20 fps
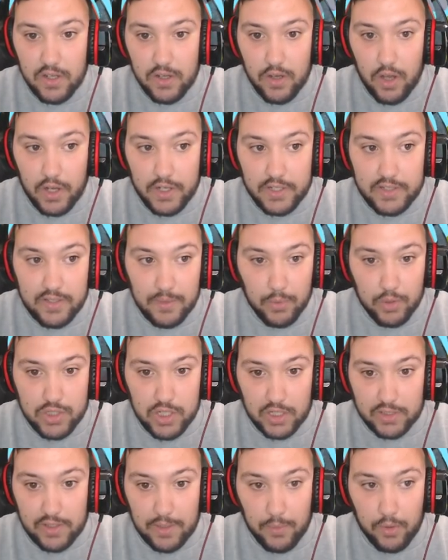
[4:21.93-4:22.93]
Ahí estamos,
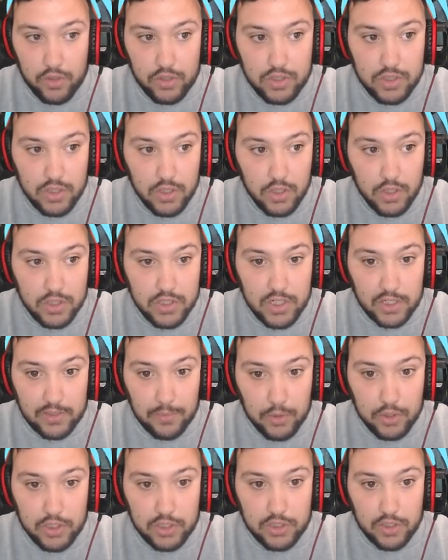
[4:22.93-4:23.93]
saltamos.
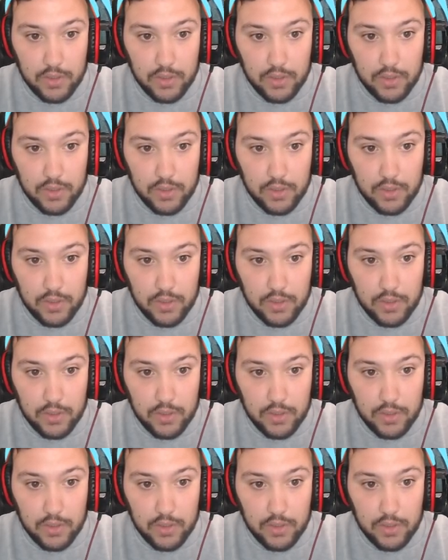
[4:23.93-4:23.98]
Saltamos.